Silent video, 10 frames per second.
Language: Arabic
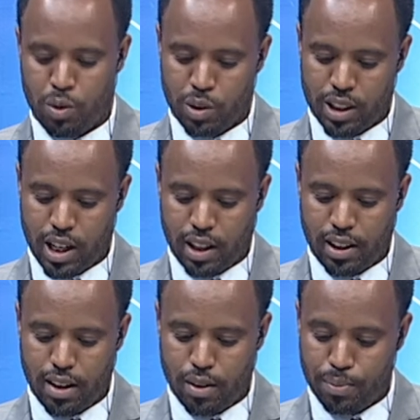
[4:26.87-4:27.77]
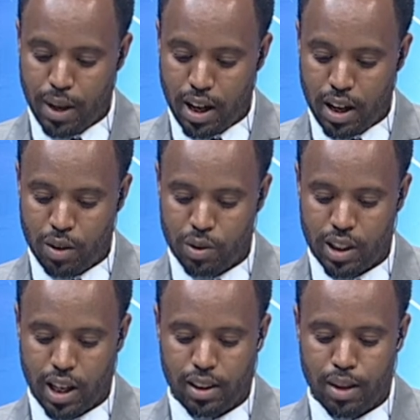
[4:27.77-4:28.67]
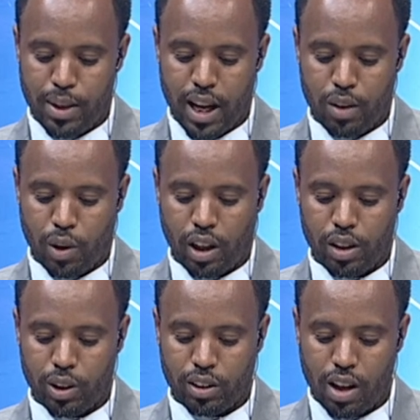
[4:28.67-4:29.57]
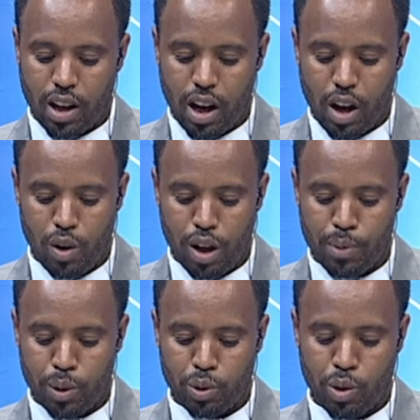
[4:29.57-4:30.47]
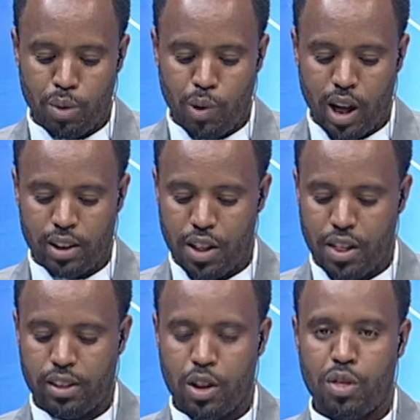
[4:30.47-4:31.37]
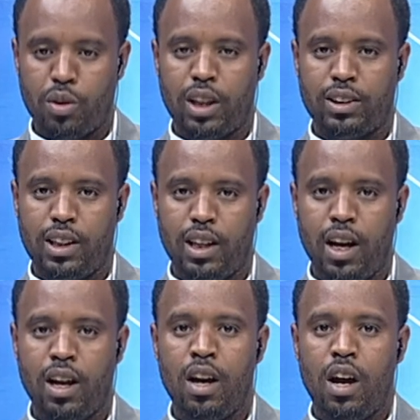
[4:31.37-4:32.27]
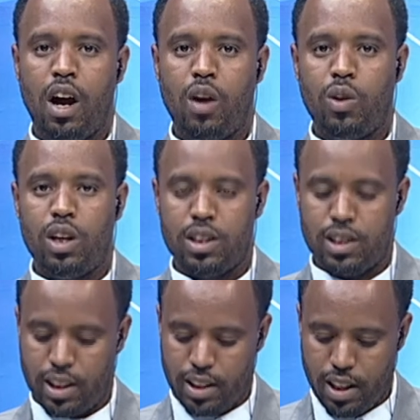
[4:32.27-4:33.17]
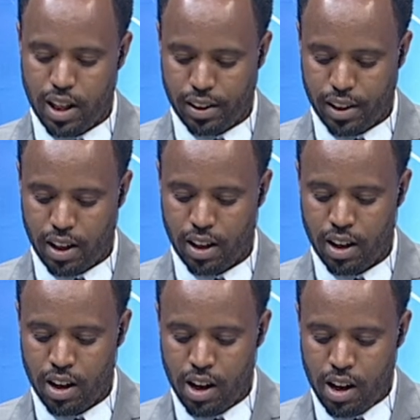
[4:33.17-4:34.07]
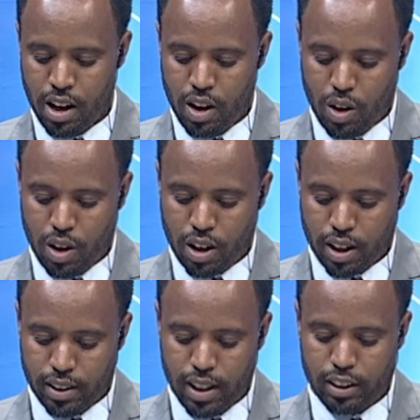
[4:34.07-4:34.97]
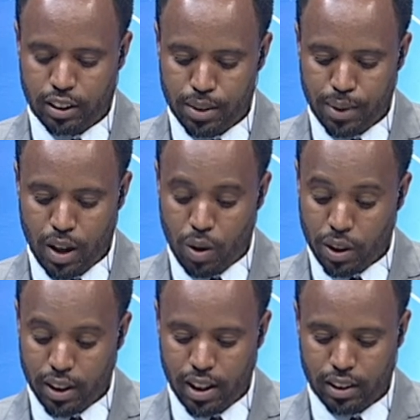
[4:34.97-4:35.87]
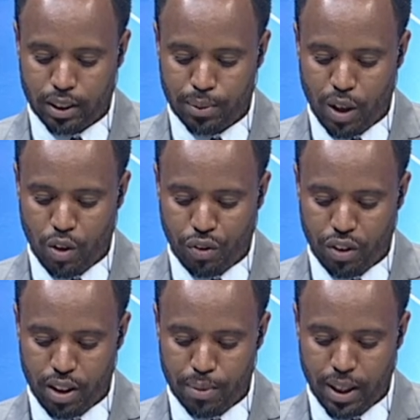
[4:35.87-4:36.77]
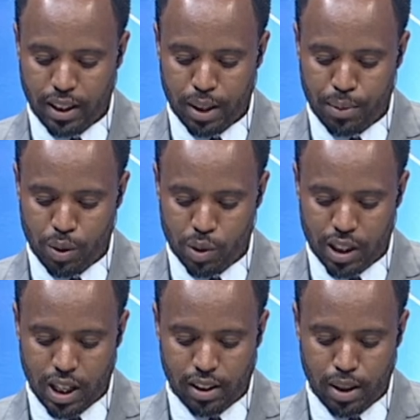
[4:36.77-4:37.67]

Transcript: وزارة مع وزارة المياه والري والطاقة حول موضوع المحادثات الثلاثية حول سد النهضة. عقد الاجتماع عقد الاجتماع في مكتب وزارة